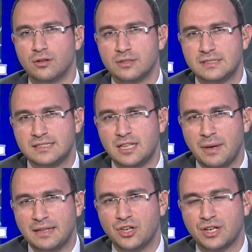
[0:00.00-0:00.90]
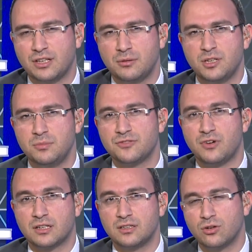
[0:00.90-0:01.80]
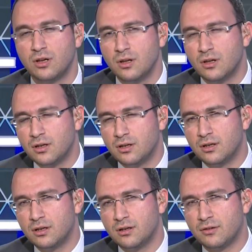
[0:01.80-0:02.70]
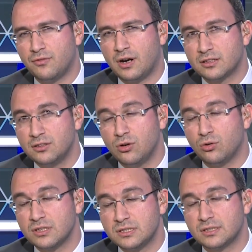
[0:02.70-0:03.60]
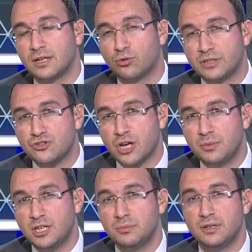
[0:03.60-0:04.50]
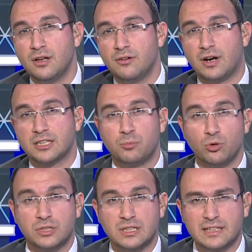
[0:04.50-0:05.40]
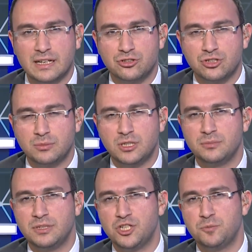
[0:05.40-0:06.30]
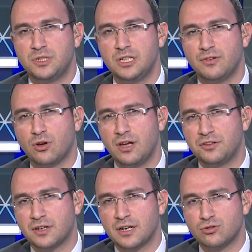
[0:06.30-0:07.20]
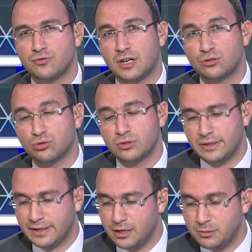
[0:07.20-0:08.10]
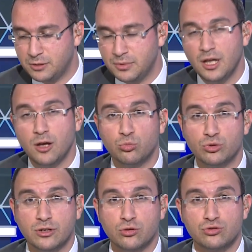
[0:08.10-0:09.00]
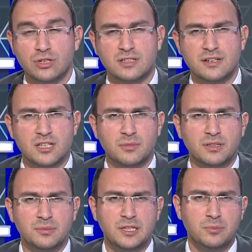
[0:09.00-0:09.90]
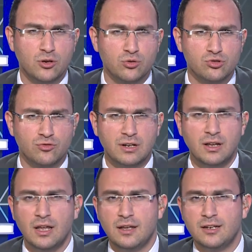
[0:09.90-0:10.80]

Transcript: e, sisteme entegre edebilir miyiz? Farklı e, farklı olasılıklar ortaya çıkabilir mi? Farklı politikaları geliştirebilir mi? İşbirliği ve entegrasyon farklı noktalara gelebilir mi? Bunları konuşacağız. Aynı zamanda bir Libya konusu var.